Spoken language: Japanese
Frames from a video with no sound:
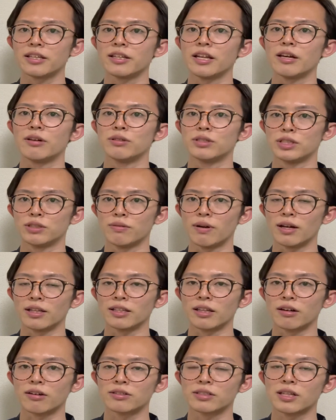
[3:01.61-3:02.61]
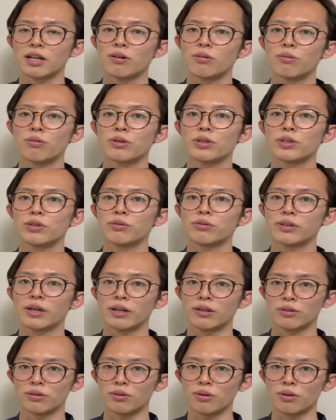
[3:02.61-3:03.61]
ないうちはたくさんお灸をや
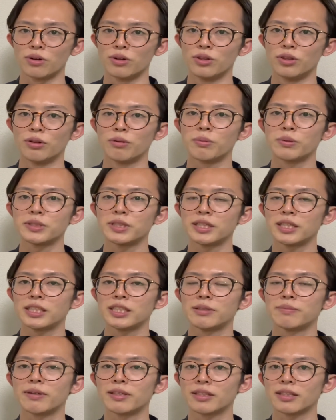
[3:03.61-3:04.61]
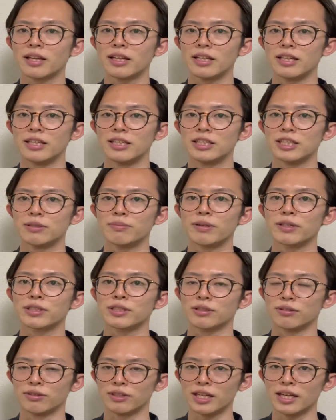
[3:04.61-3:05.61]
るとのぼせてしまったりします
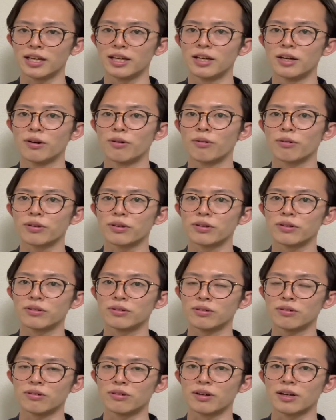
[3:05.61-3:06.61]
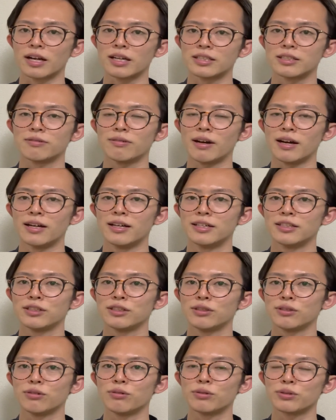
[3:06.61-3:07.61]
のでお灸の数は
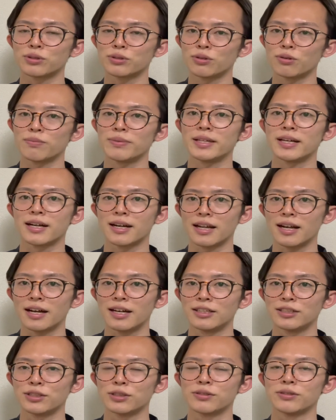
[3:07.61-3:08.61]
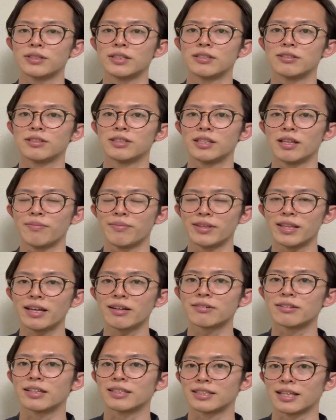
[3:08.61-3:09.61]
様子を見ながら調節してみて
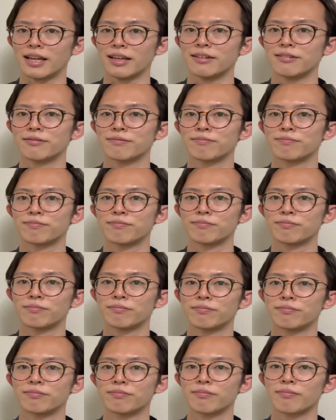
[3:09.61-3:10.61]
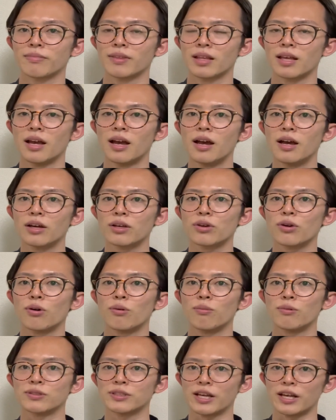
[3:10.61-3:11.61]
ください今
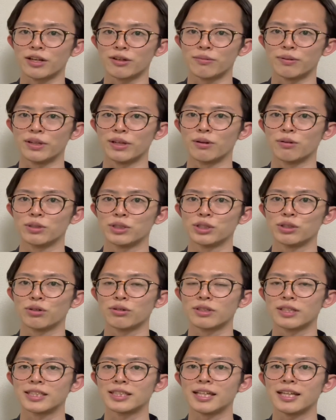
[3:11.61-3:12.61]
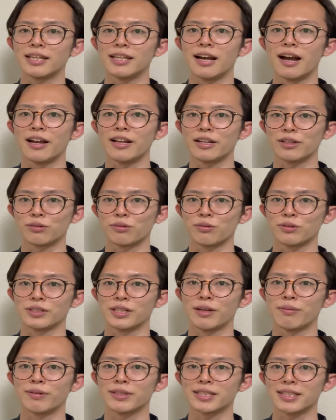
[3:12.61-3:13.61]
日も最後までご視聴くださりありがとうござ
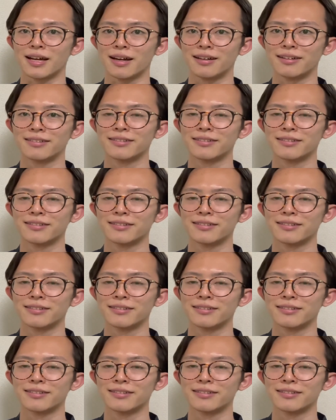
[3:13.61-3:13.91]
いました